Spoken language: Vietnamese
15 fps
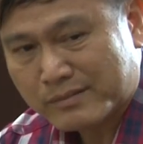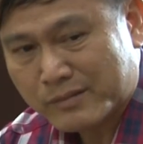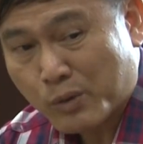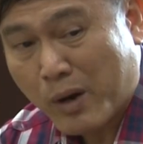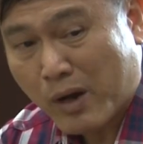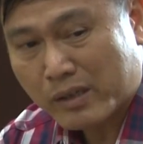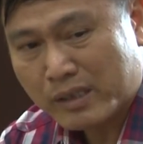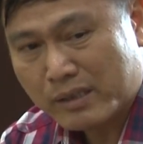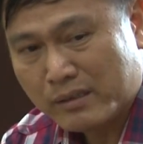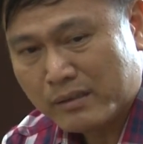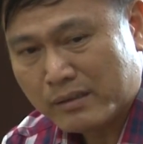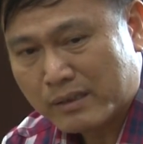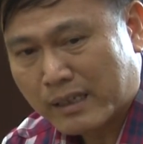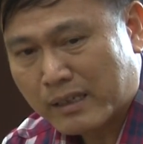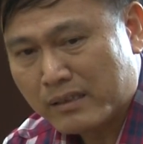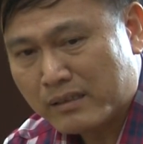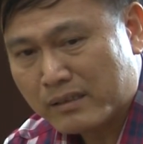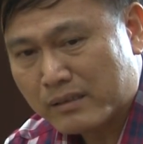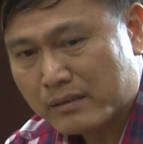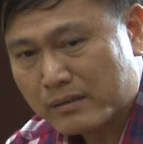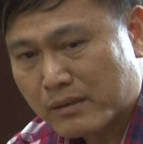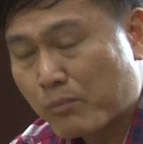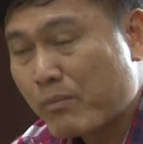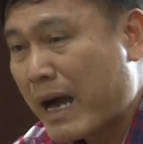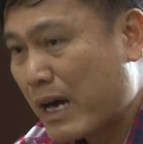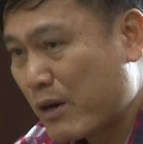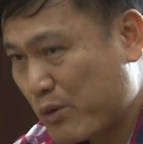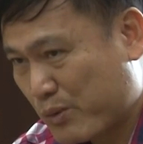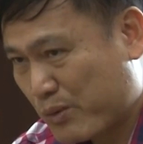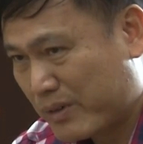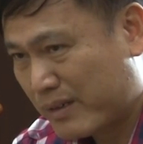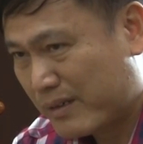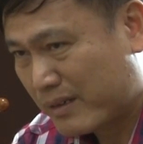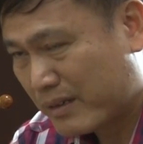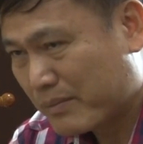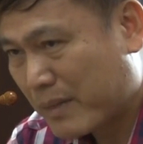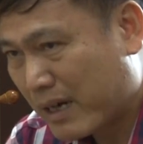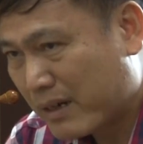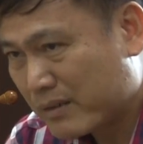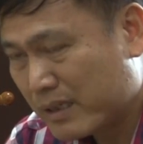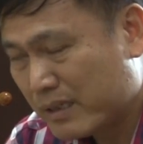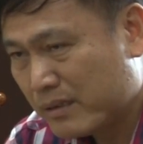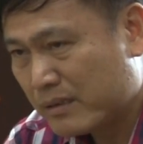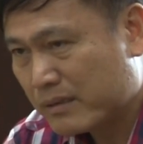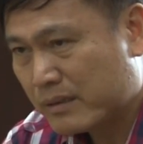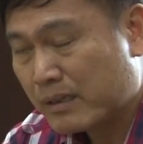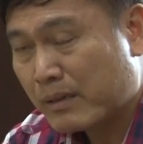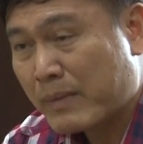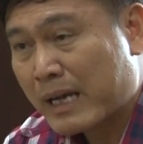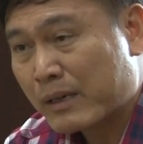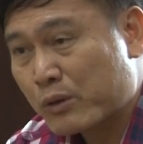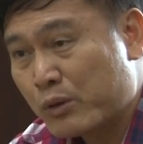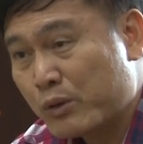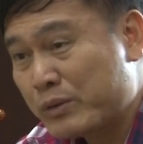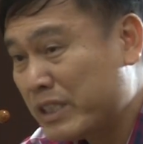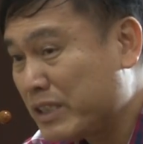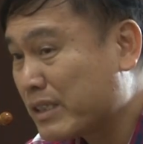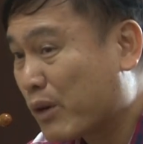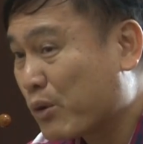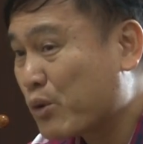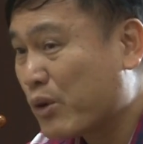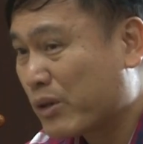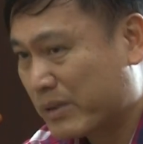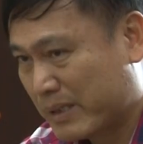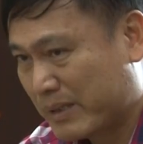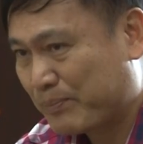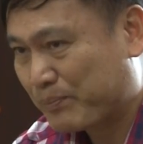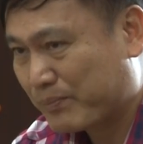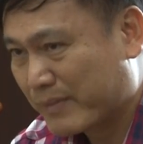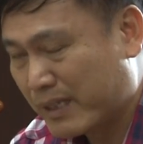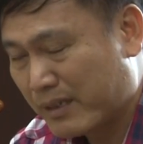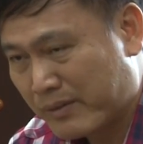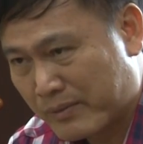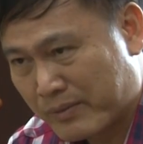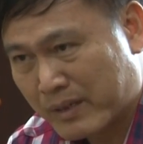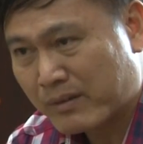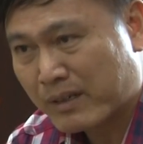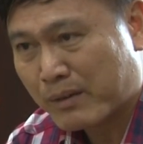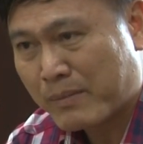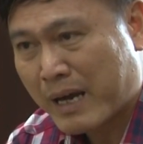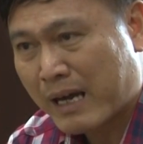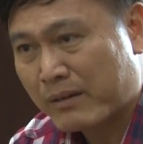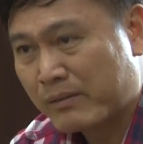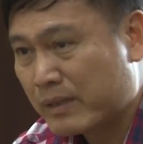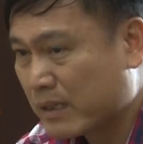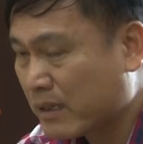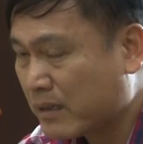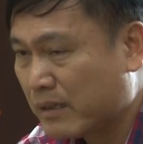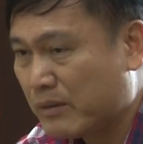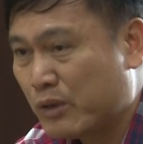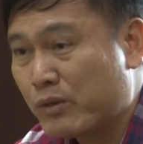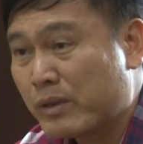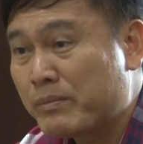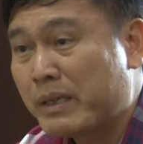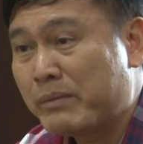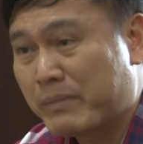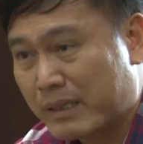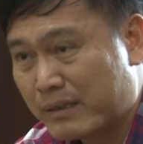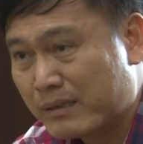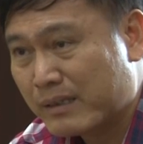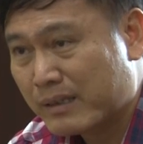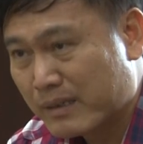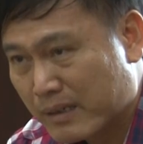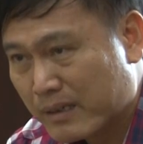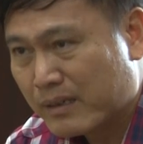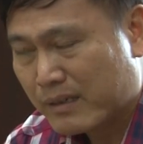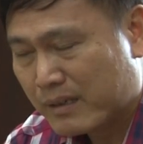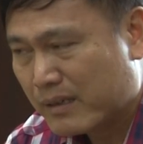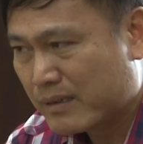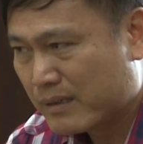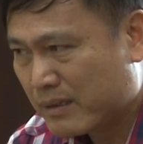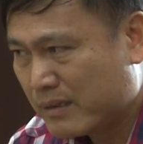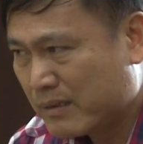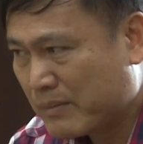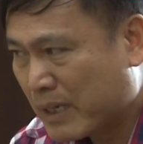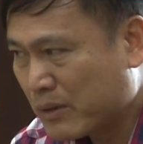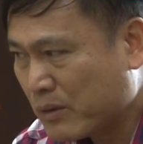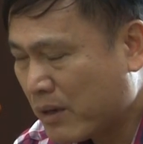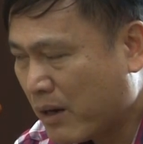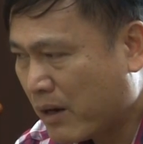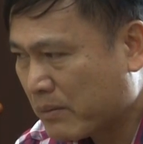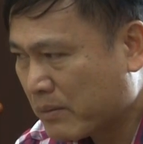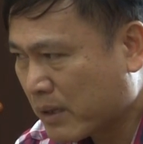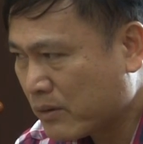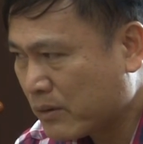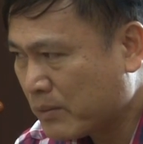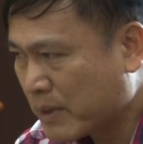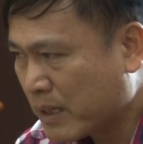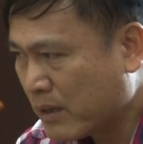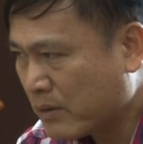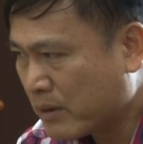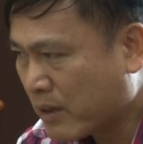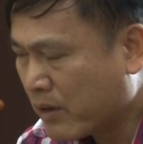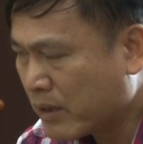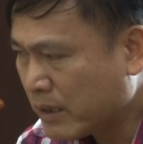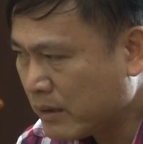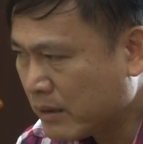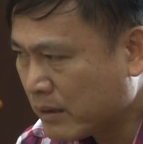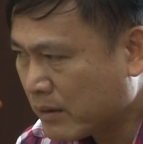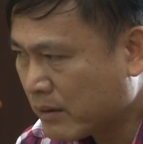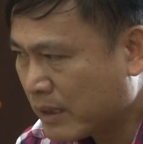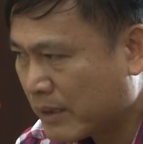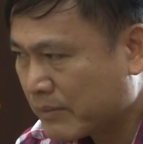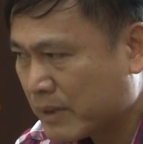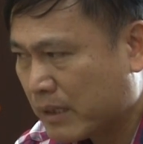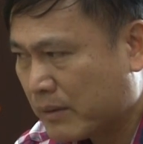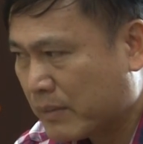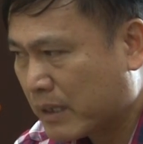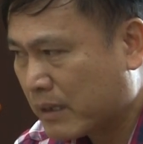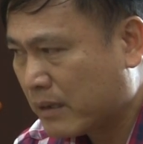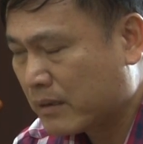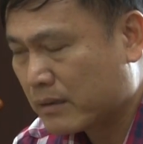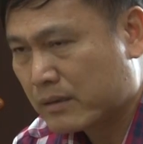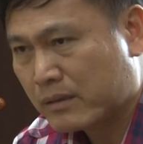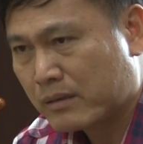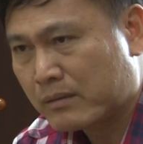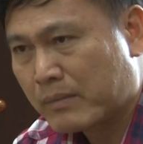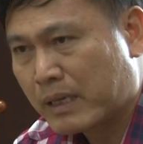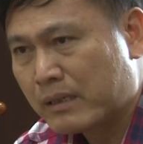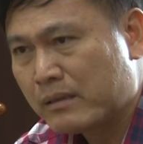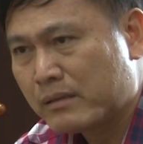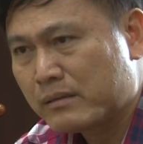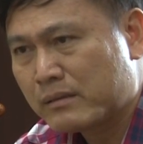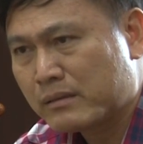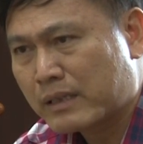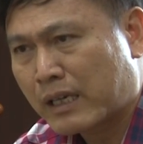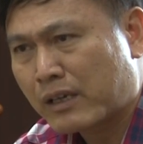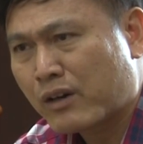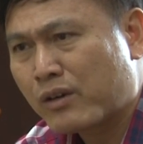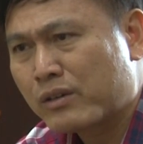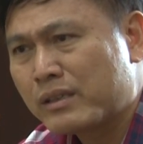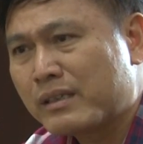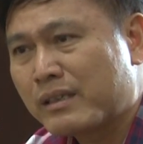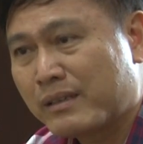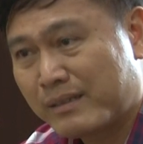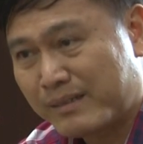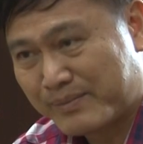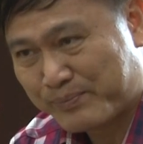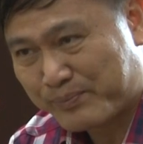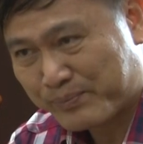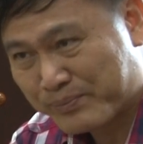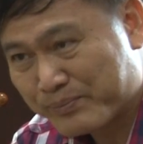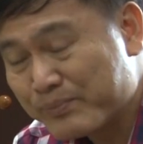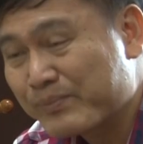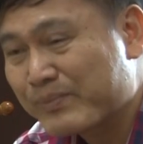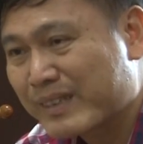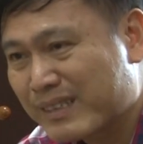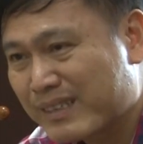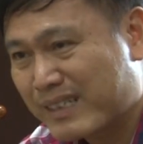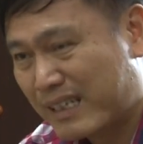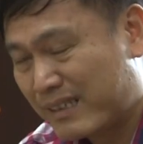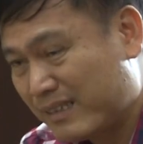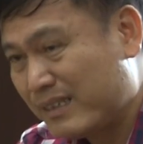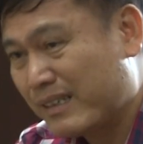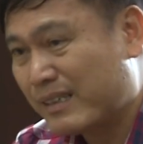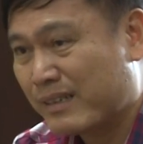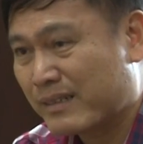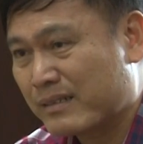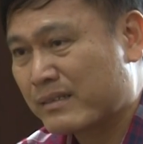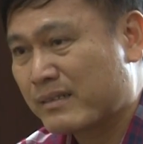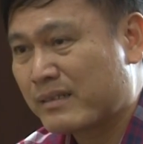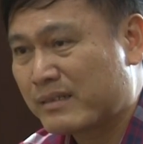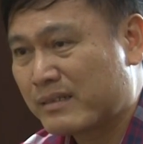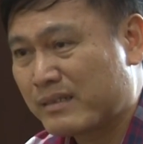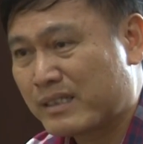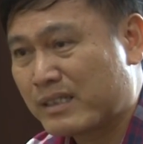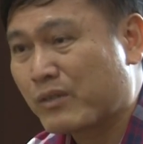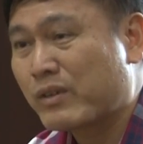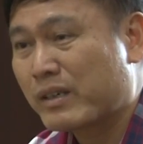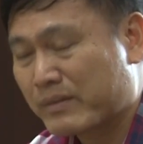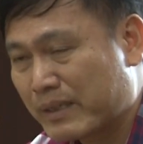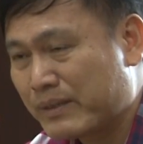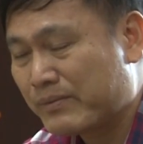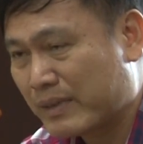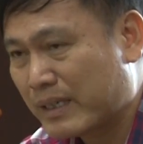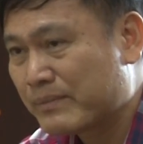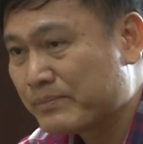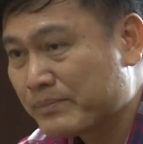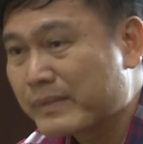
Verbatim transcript: lúc đó thì gia đình đọc báo đọc báo thì nhất là ba tôi lúc 96 tuổi rồi nhưng mà vẫn còn đọc báo và cực kỳ luôn minh mẫn ờ, thì ba tôi hỏi tôi một câu là con ơi đứa con làm gì mà để cho ba đức nó đánh con như thế ừ. chứ đánh như nhiên là okay. trong quan em mà